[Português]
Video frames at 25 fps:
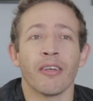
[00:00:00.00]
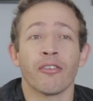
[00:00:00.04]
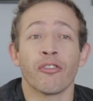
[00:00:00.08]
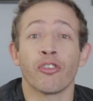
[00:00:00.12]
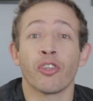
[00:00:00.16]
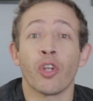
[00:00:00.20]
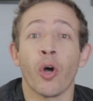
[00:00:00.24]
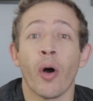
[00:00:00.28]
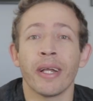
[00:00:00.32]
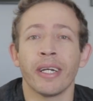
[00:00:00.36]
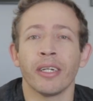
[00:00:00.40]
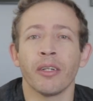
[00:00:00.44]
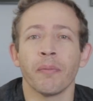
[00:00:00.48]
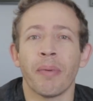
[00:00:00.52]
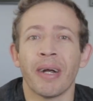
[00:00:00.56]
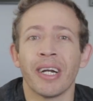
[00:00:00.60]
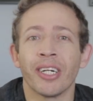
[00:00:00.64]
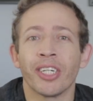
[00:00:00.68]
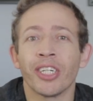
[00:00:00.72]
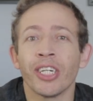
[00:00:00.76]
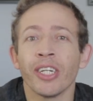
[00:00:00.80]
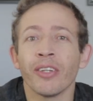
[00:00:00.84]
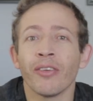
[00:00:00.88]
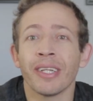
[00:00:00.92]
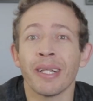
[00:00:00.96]
história do
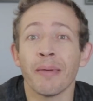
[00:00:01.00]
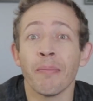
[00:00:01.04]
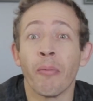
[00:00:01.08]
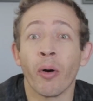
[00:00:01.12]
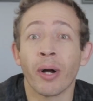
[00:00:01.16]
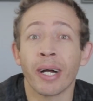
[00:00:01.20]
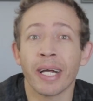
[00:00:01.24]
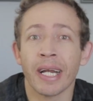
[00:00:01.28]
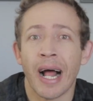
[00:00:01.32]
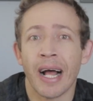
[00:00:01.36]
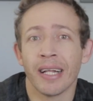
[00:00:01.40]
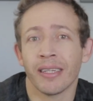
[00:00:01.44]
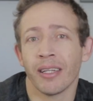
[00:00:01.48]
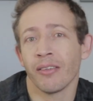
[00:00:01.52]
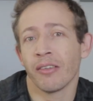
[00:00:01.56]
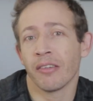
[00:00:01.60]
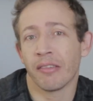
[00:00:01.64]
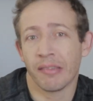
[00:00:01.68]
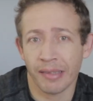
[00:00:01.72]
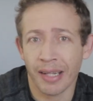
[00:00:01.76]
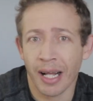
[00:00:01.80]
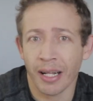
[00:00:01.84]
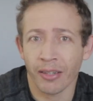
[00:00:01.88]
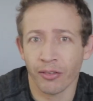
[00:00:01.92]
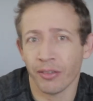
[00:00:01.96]
Partido Democrata nos
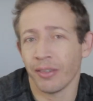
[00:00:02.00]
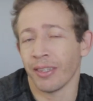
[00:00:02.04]
Estados